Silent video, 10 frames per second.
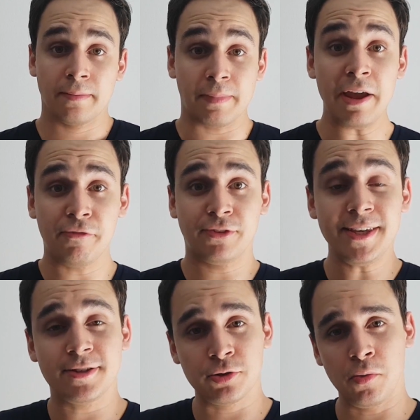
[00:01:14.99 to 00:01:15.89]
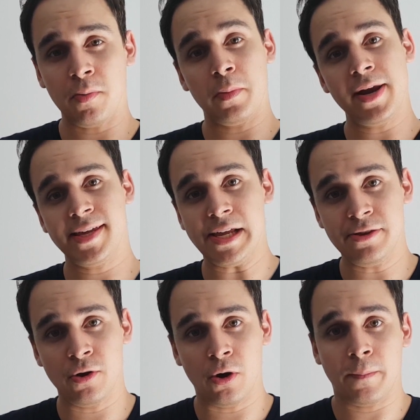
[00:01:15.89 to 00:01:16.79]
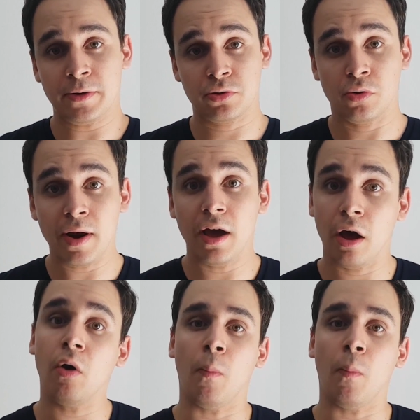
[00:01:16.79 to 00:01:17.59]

Bref, qui sont les gagnants Parce que voilà,